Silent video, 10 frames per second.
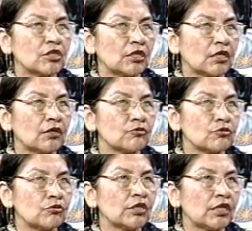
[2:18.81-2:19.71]
en la
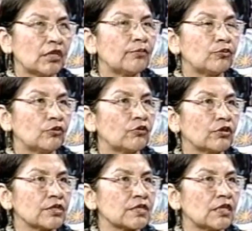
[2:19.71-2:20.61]
clausura ella pudo
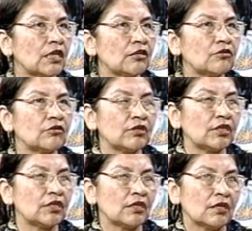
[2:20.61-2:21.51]
decir algo
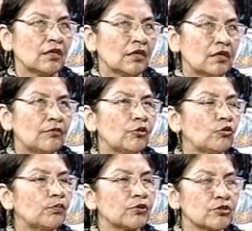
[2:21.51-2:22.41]
y,
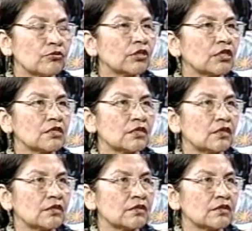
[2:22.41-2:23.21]
bueno, por eso es que se